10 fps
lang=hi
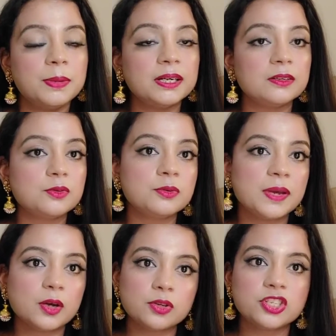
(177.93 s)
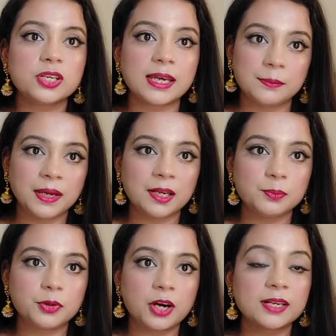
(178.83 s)
बट उनमें कुछ केमिकल
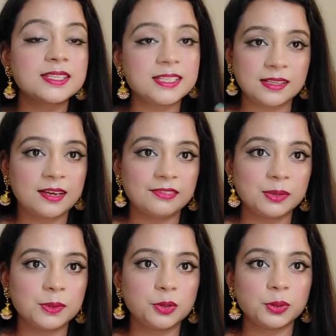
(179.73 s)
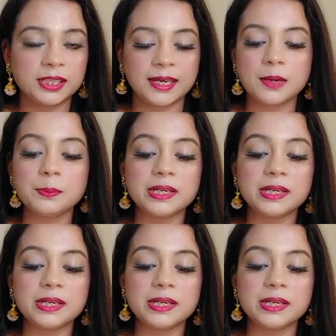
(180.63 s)
प्रोडक्ट्स स्टिल अवेलेबल होते हैं